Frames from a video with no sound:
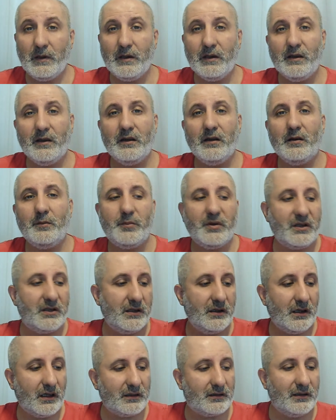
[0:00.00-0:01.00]
Ee,
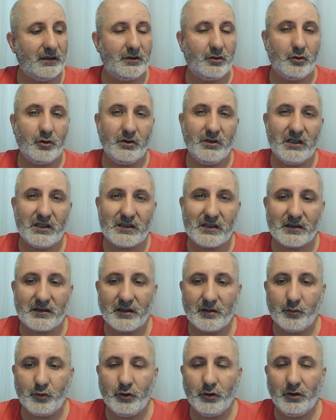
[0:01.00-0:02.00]
peki Atletico niye
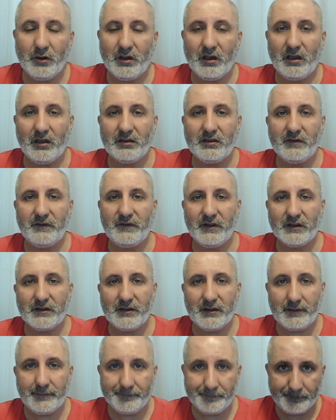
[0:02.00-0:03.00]
satamıyor aldığı
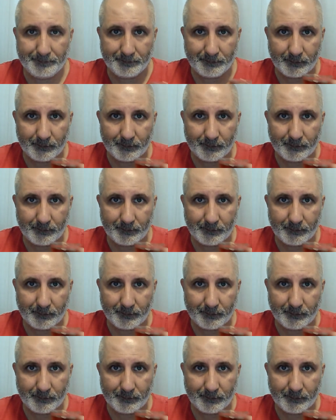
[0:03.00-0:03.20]
fiyata?